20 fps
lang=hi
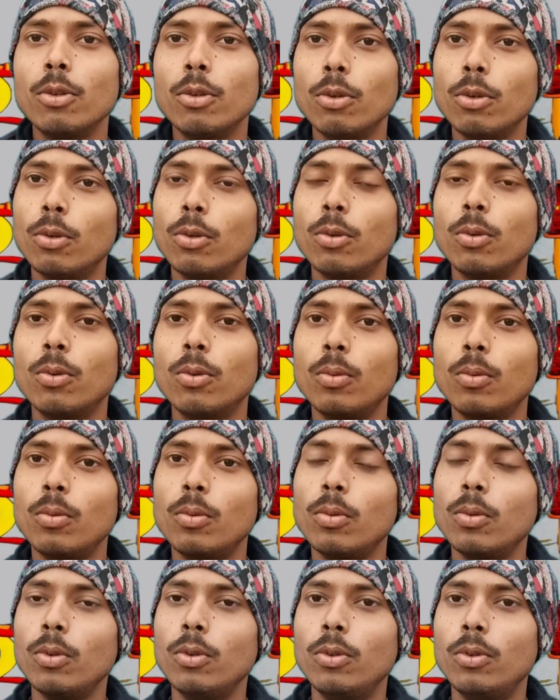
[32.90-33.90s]
तो
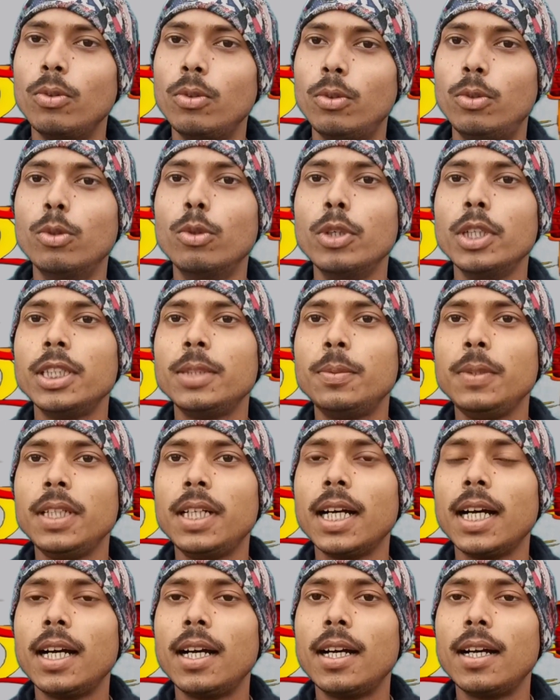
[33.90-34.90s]
दो एच
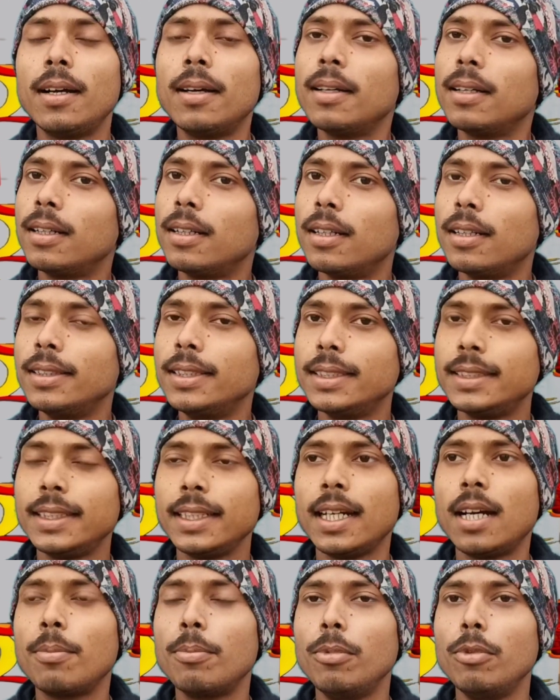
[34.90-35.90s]
का
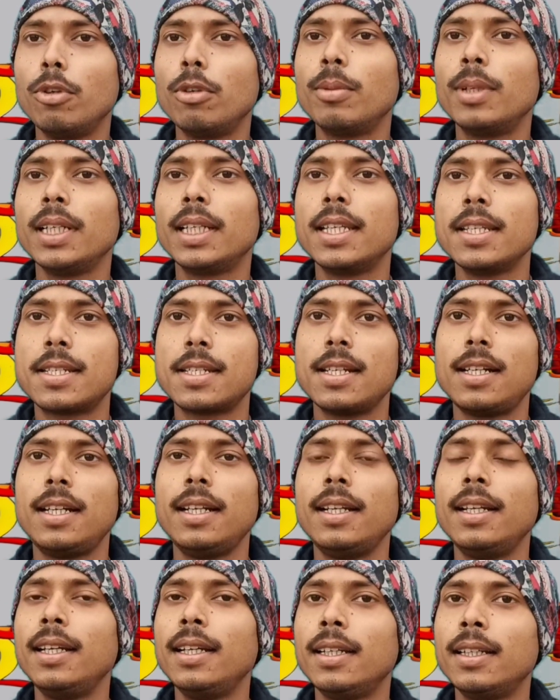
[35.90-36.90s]
जैसे आप नॉर्मल
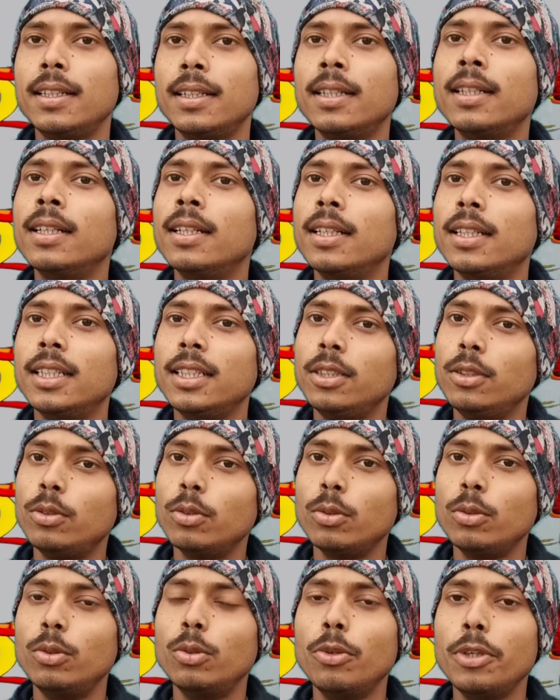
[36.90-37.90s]
किसान हैं
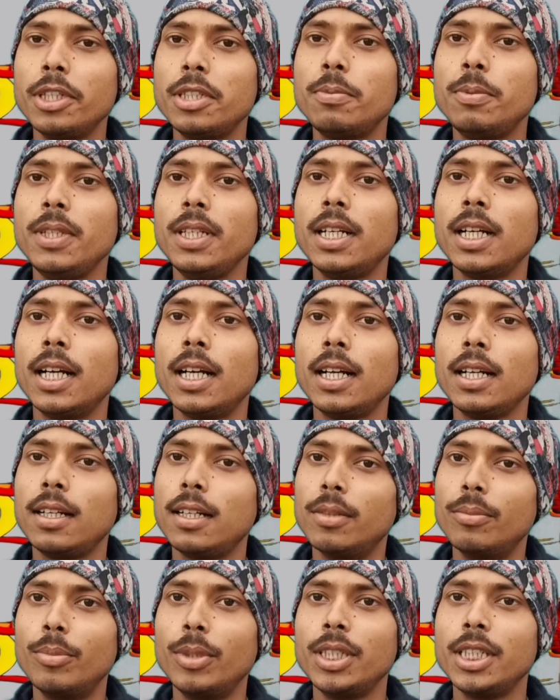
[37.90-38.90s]
तो दो एच का
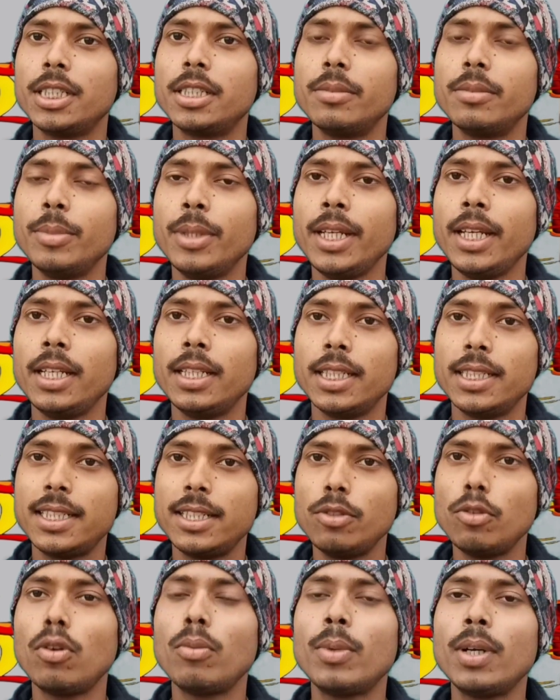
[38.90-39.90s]
कम बजट में
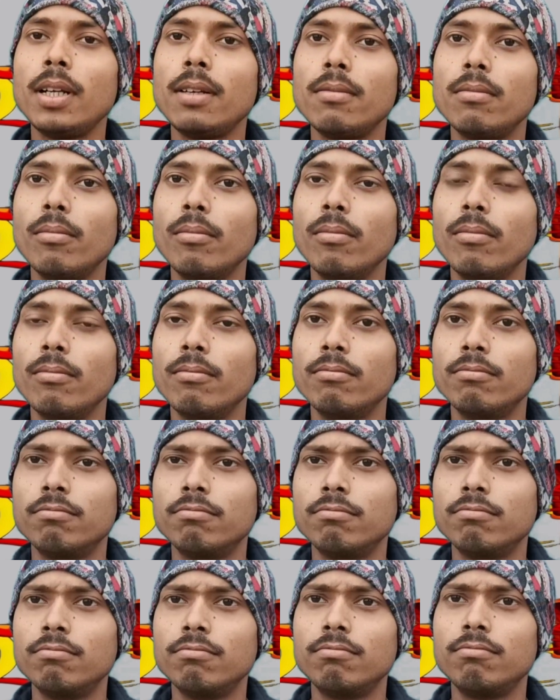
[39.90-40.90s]
जैसे नॉर्मल
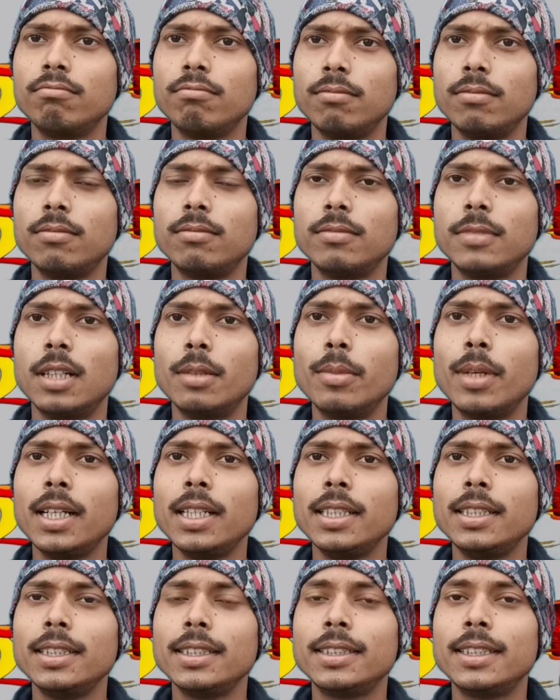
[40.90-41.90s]

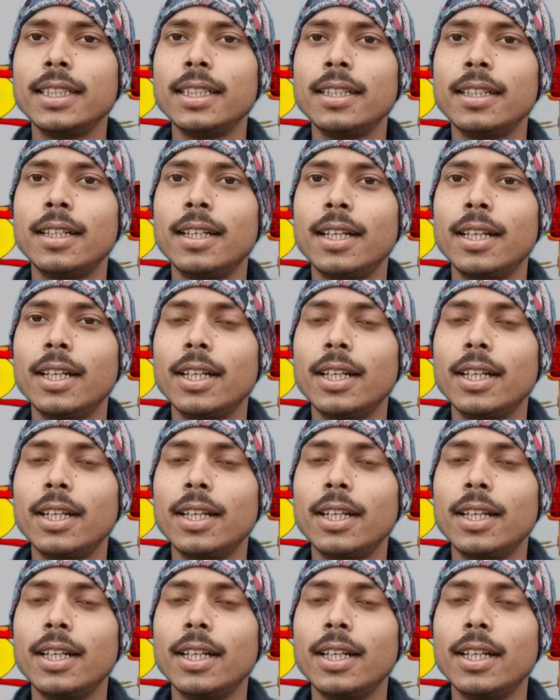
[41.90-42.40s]
हमारे जैसे